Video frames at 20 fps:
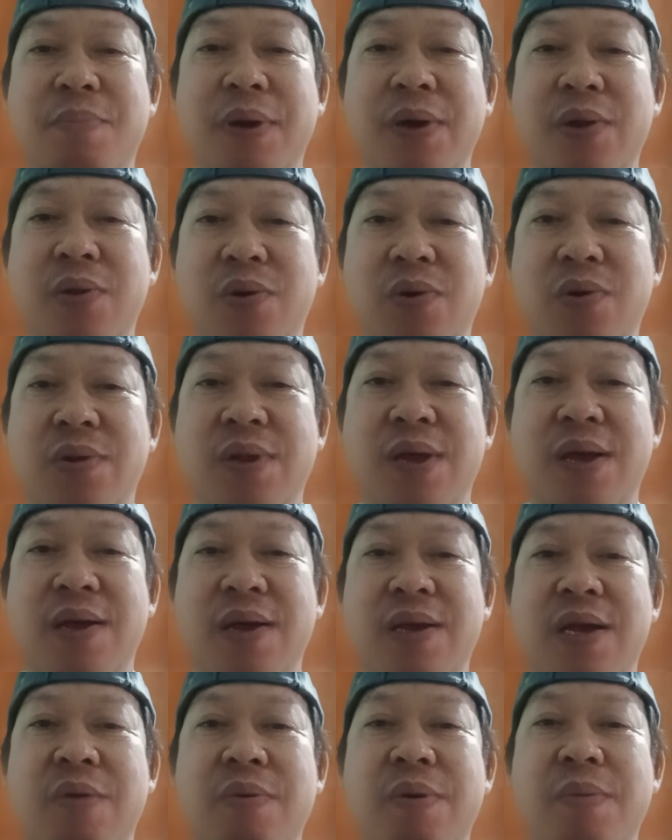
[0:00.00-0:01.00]
Panginoon na
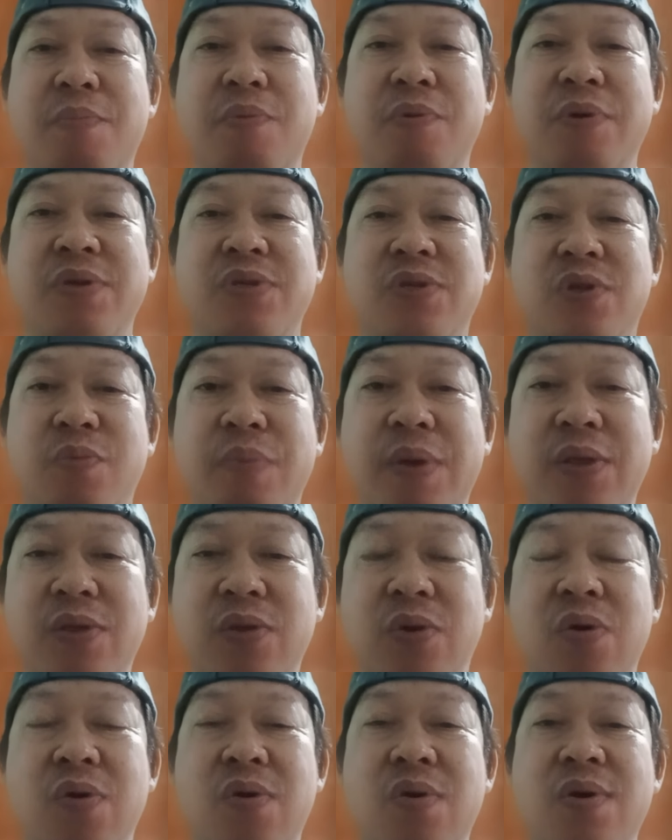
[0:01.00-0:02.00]
gawin pong
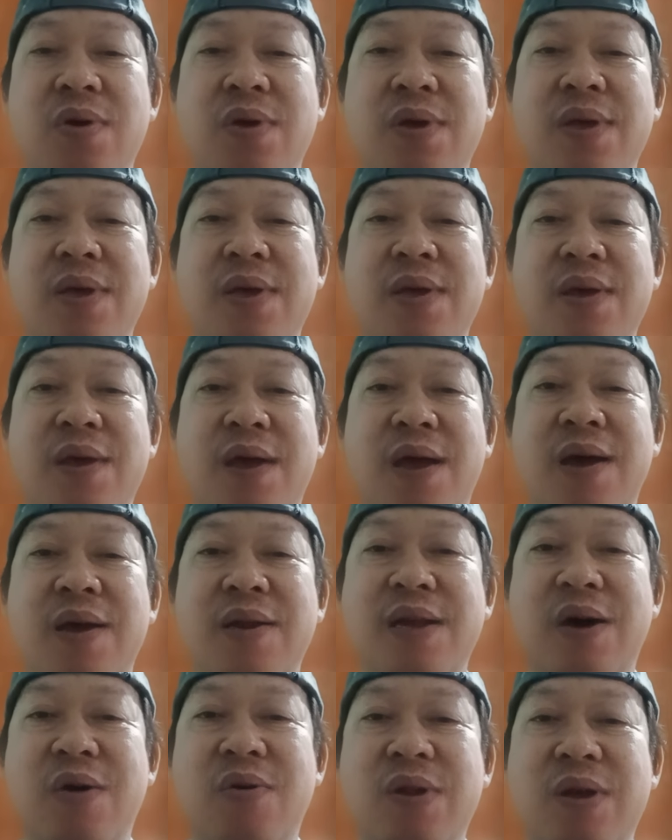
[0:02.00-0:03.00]
instrumento ang
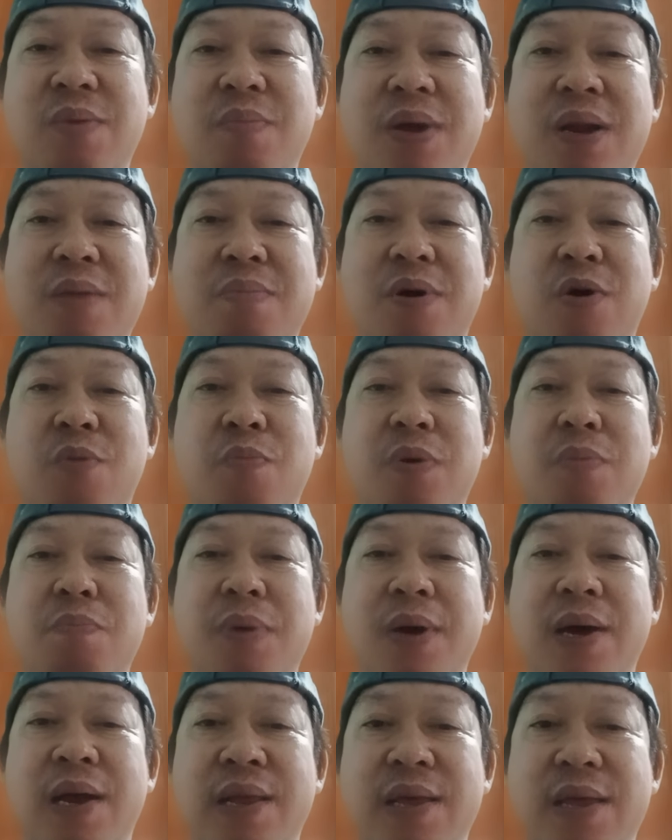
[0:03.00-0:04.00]
dahon ng manabaw upang
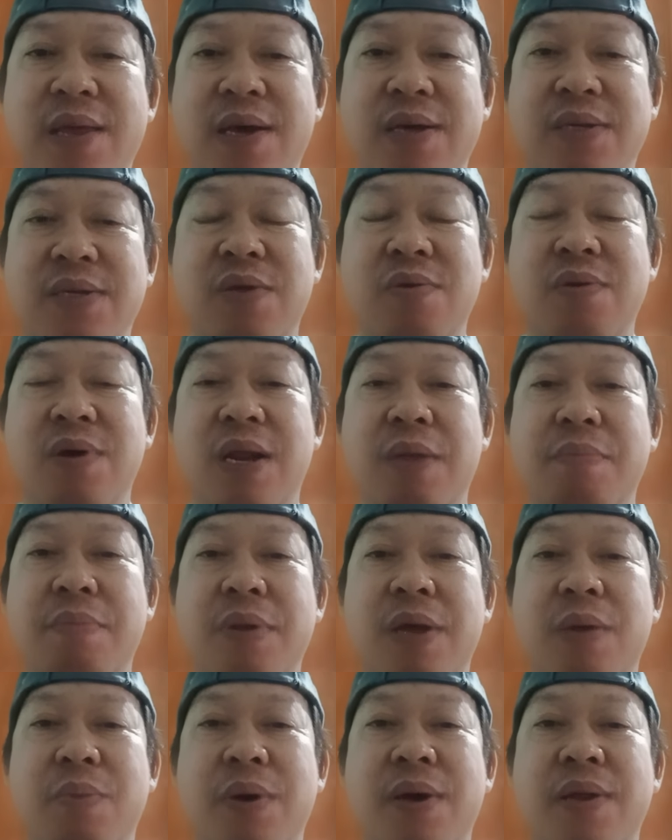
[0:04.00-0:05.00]
pagalingin ka sa iyong
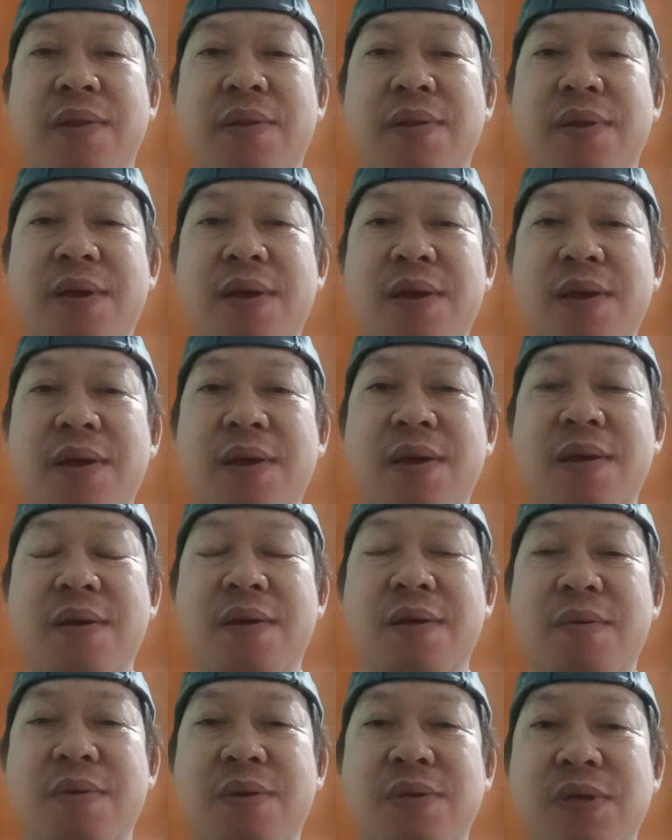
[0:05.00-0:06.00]
karamdaman
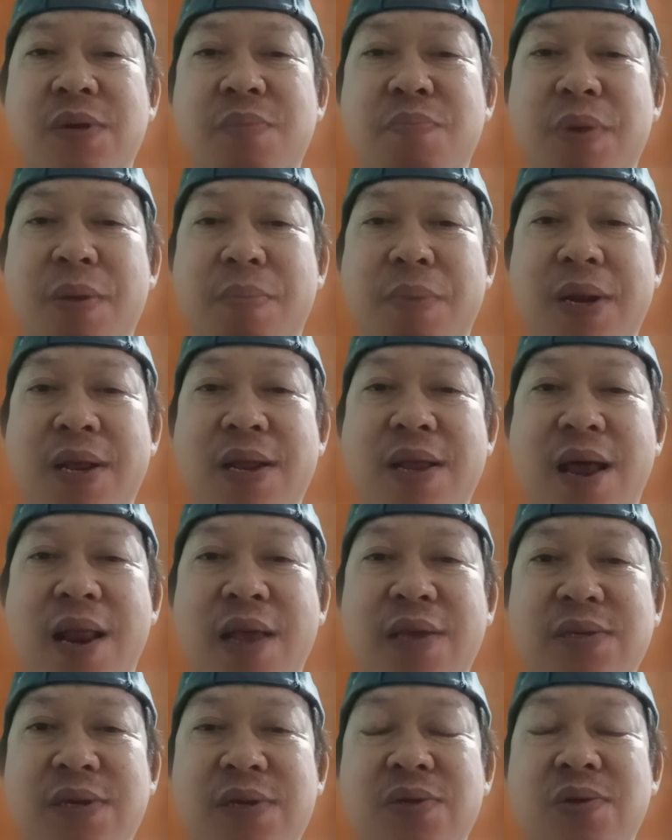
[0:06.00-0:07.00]
siyempre
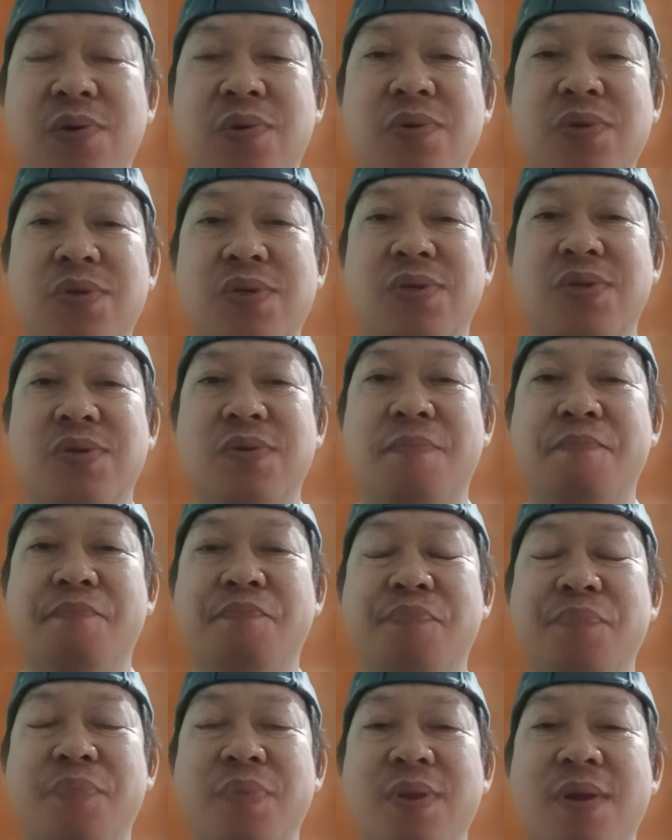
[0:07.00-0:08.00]
pananalig sa Diyos
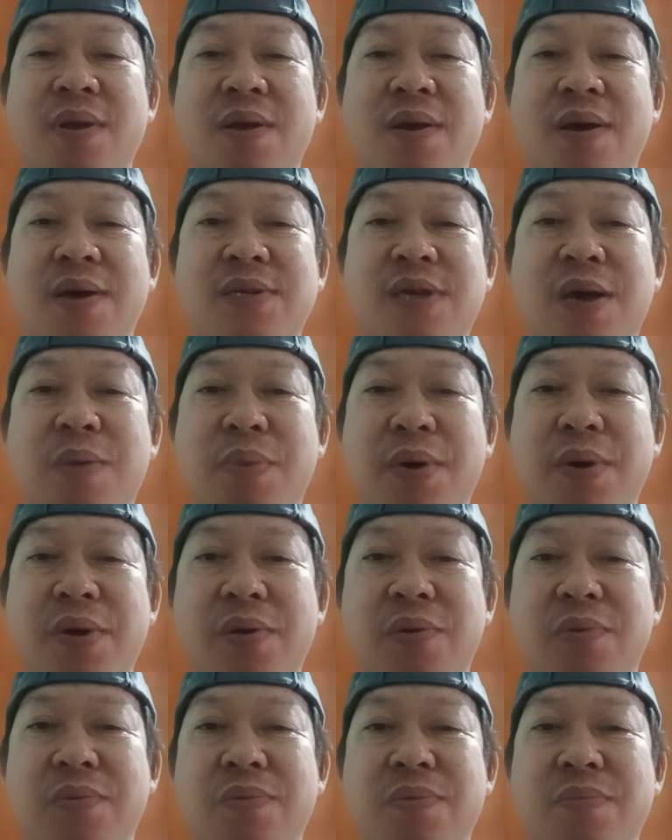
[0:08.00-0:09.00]
kasama
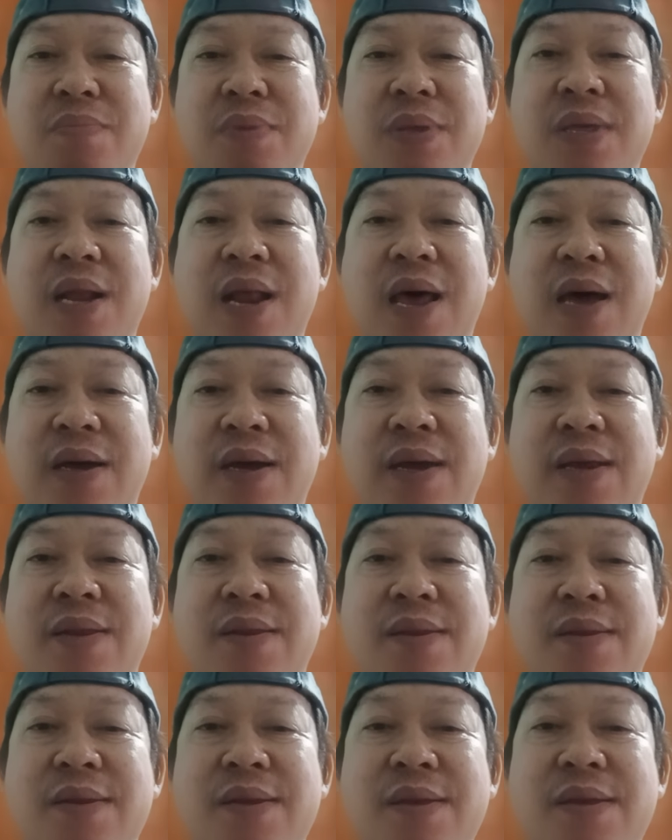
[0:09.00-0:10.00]
yon
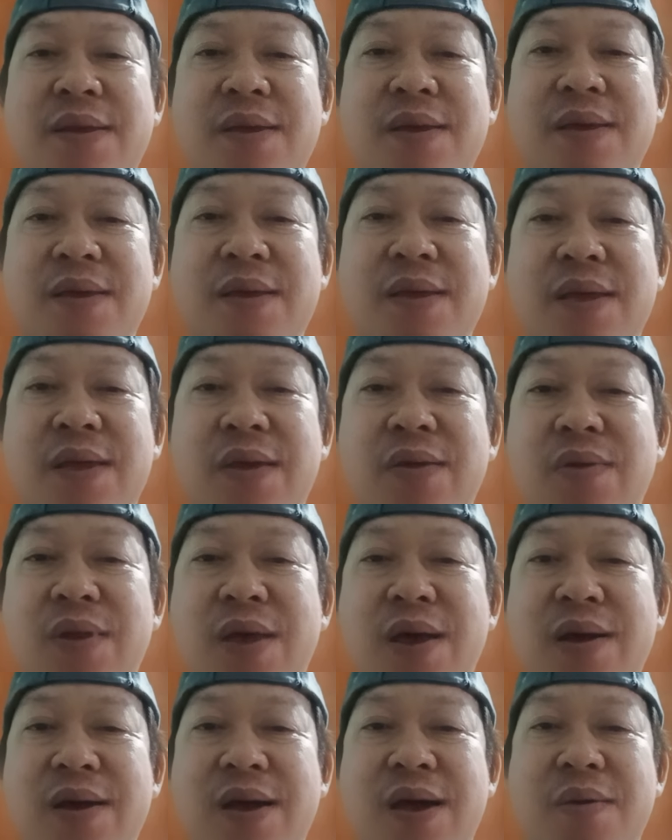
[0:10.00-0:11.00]
panalangin yun
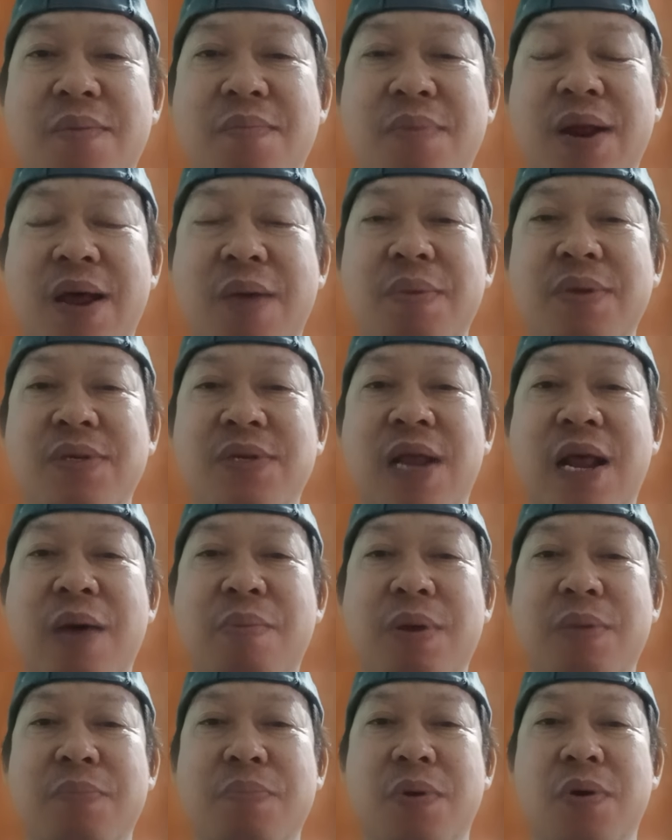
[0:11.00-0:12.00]
lang uh, maraming
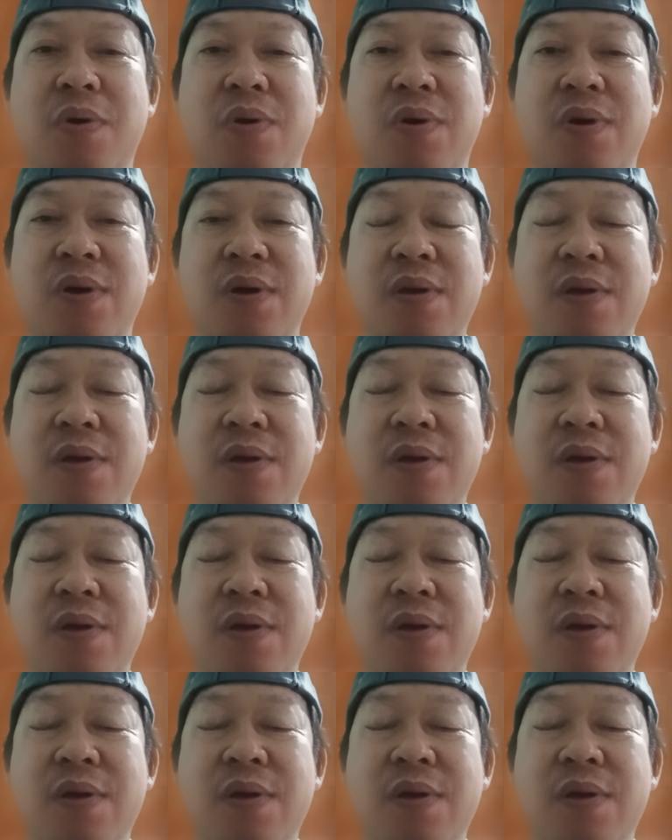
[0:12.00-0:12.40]
salamat po